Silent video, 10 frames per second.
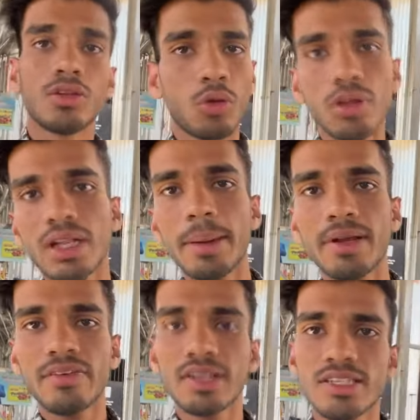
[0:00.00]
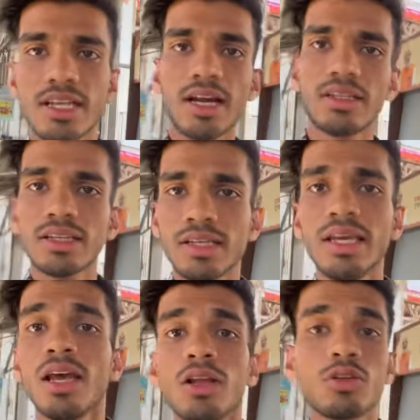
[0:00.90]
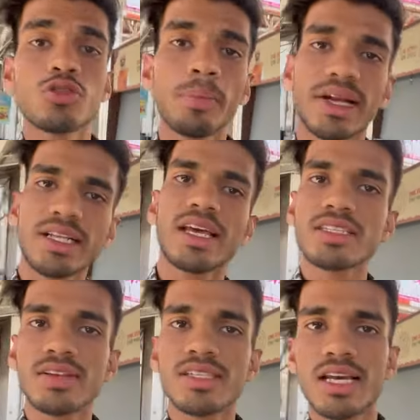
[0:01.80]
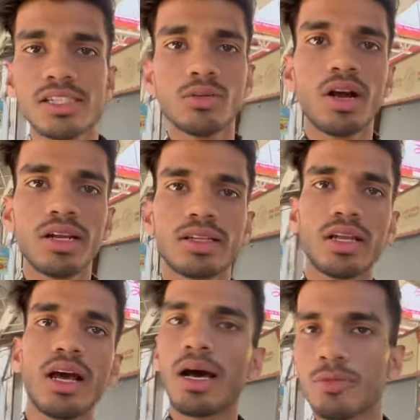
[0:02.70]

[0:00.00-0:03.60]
दोनों टाइप की ट्रेनें चला करती थी तो जो मीटर गेज वाला सेक्शन हुआ करता था ना